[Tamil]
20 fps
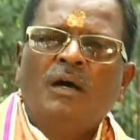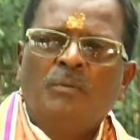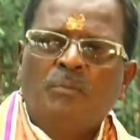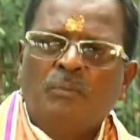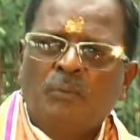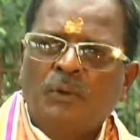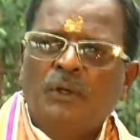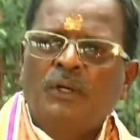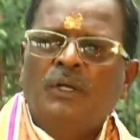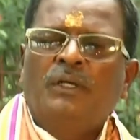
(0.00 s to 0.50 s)

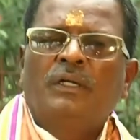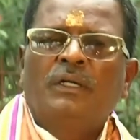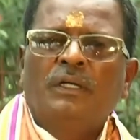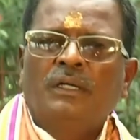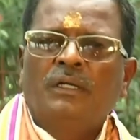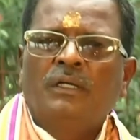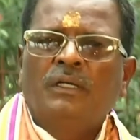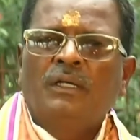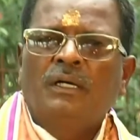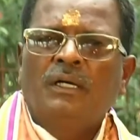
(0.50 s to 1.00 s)
போயிட்டு
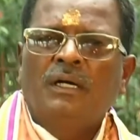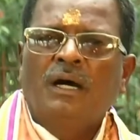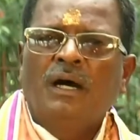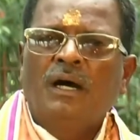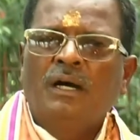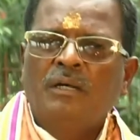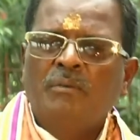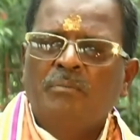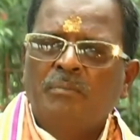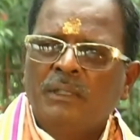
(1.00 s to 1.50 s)

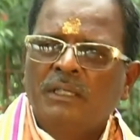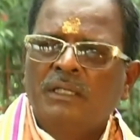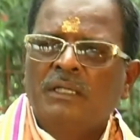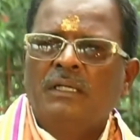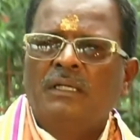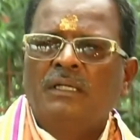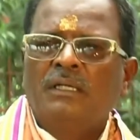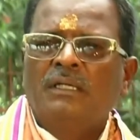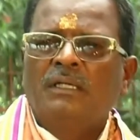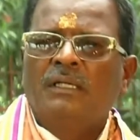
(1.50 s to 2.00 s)
ஆடி
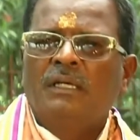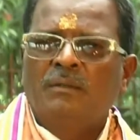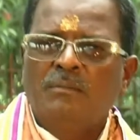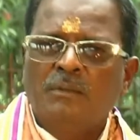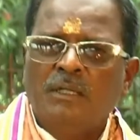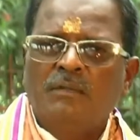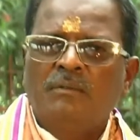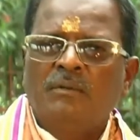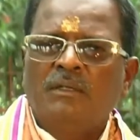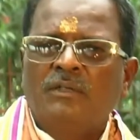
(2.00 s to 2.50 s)
பதினெட்டு
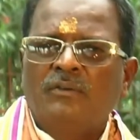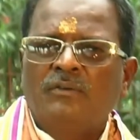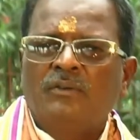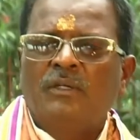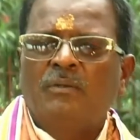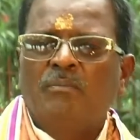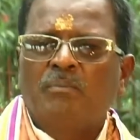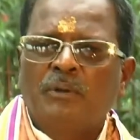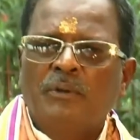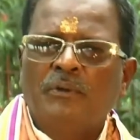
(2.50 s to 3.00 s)
அமாவாசை
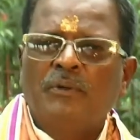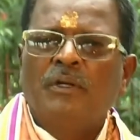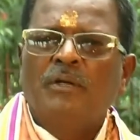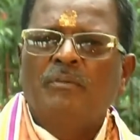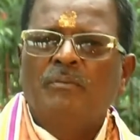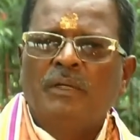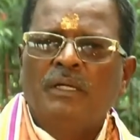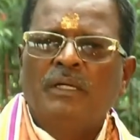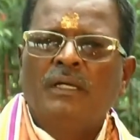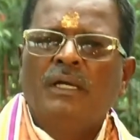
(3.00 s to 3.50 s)

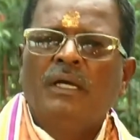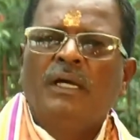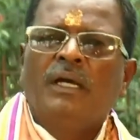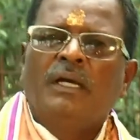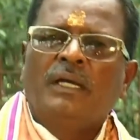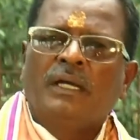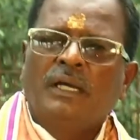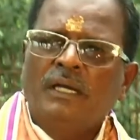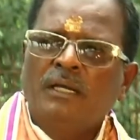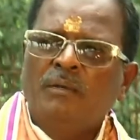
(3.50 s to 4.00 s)
பௌர்ணமி
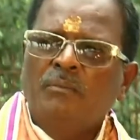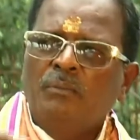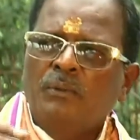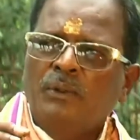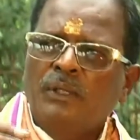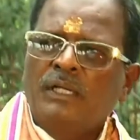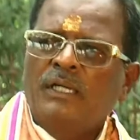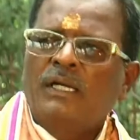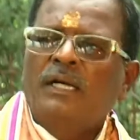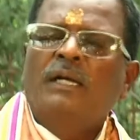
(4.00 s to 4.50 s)
எல்லாம் போய்
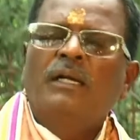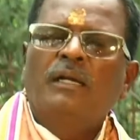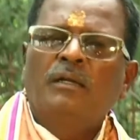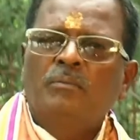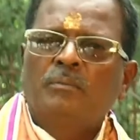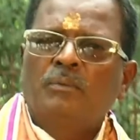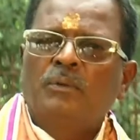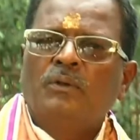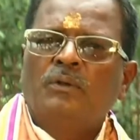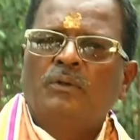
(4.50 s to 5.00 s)
கடலுக்கு
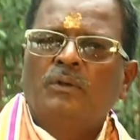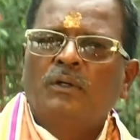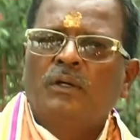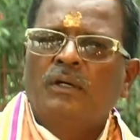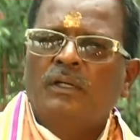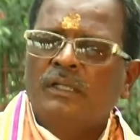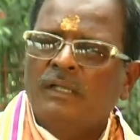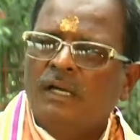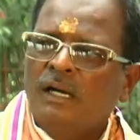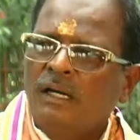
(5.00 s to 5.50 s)
போங்க
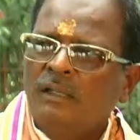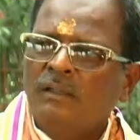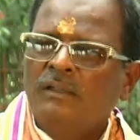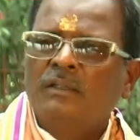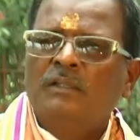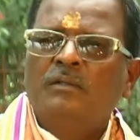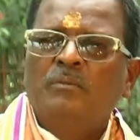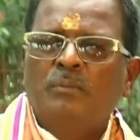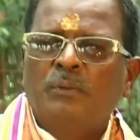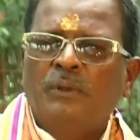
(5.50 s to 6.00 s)

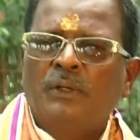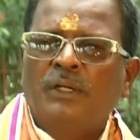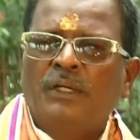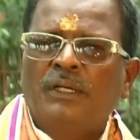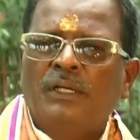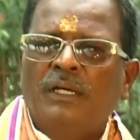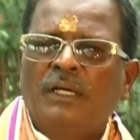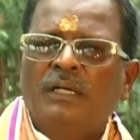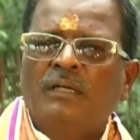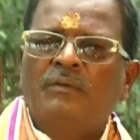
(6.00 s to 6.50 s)
ஆற்றுக்கு போயிட்டு
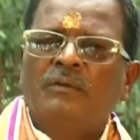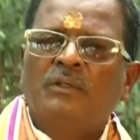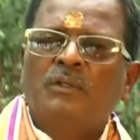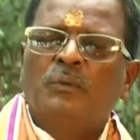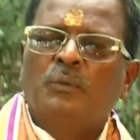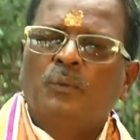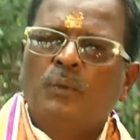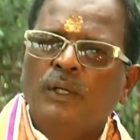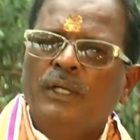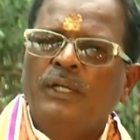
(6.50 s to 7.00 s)
அங்கே வந்து
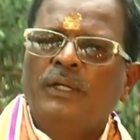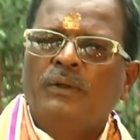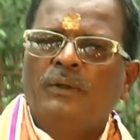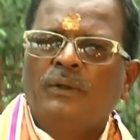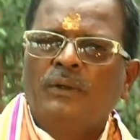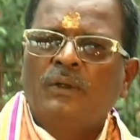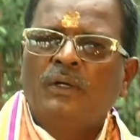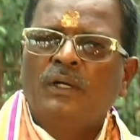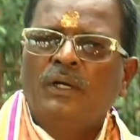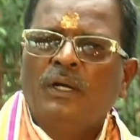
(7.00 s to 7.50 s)
குளிங்கோ
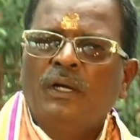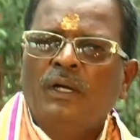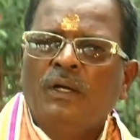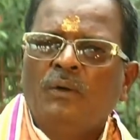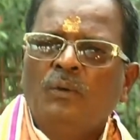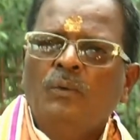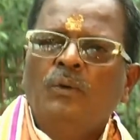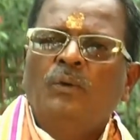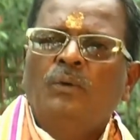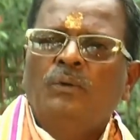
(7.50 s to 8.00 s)

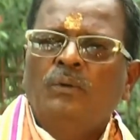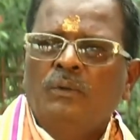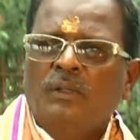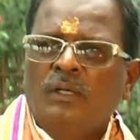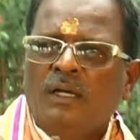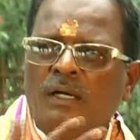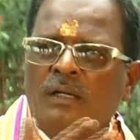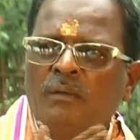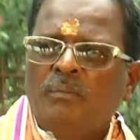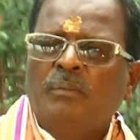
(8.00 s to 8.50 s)
ஒரு
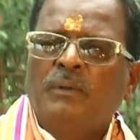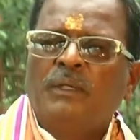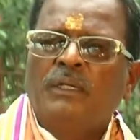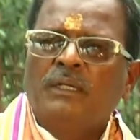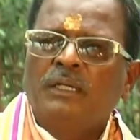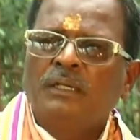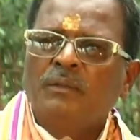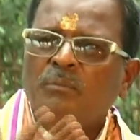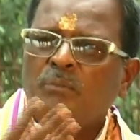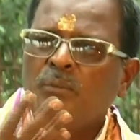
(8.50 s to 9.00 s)
நாலு
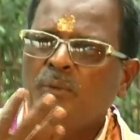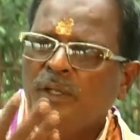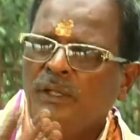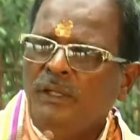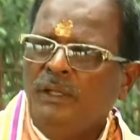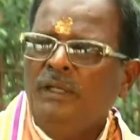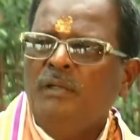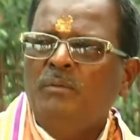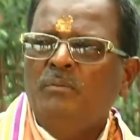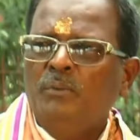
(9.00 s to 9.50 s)
பேருக்கு அது
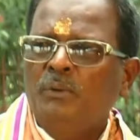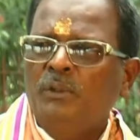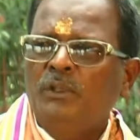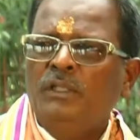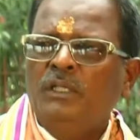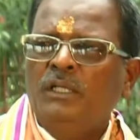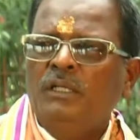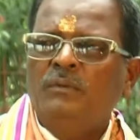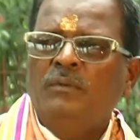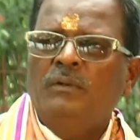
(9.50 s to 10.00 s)
மீன முடிஞ்ச
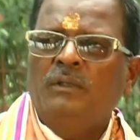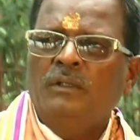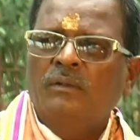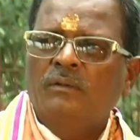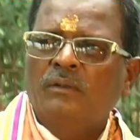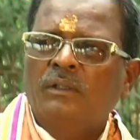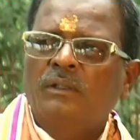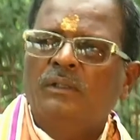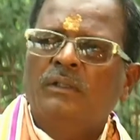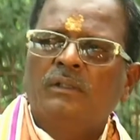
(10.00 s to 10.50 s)
அளவுக்கு
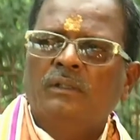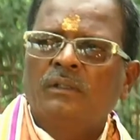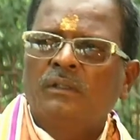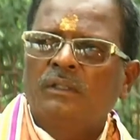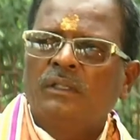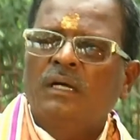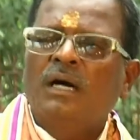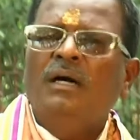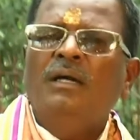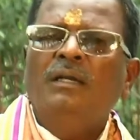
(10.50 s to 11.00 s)
வந்து
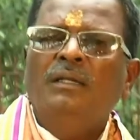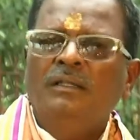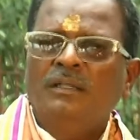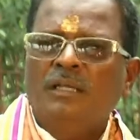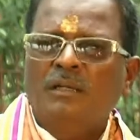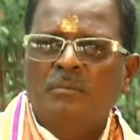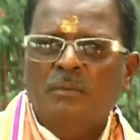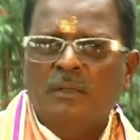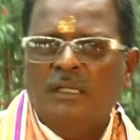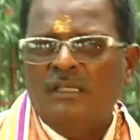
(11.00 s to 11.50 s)
தான
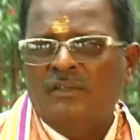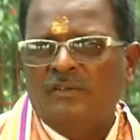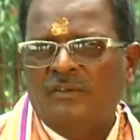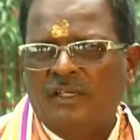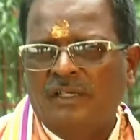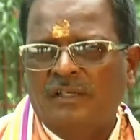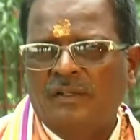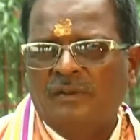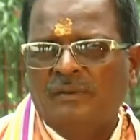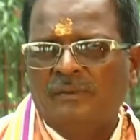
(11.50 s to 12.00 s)
தர்மங்கள்
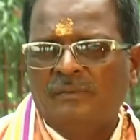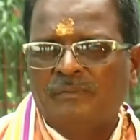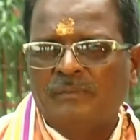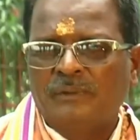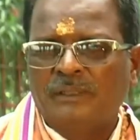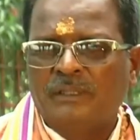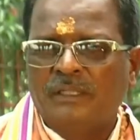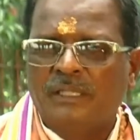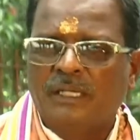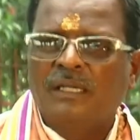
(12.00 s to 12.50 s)
செய்யுங்க
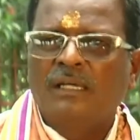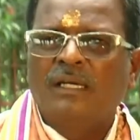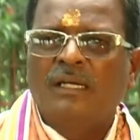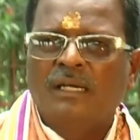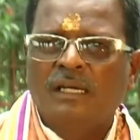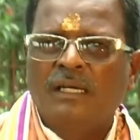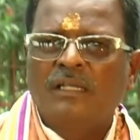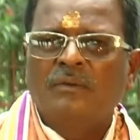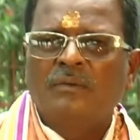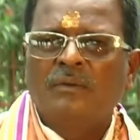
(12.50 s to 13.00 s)
எல்லாம்
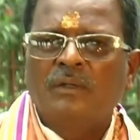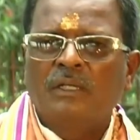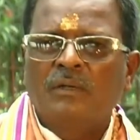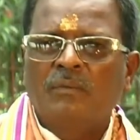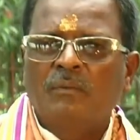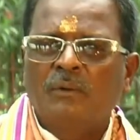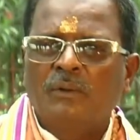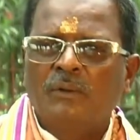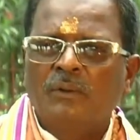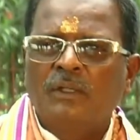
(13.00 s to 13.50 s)
இல்லாதவங்களுக்கு
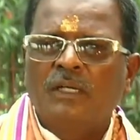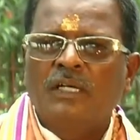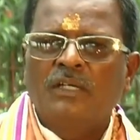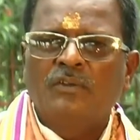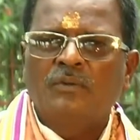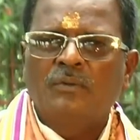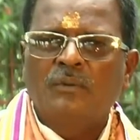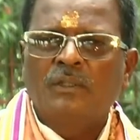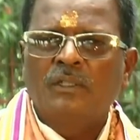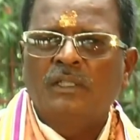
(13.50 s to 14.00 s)
எவ்வளோ காசு
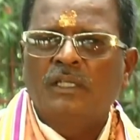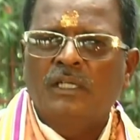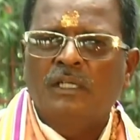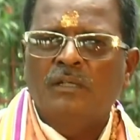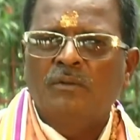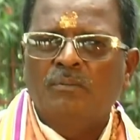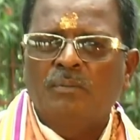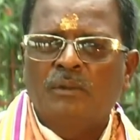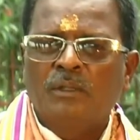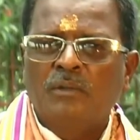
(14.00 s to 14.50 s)
வச்சுட்டு என்ன பண்ண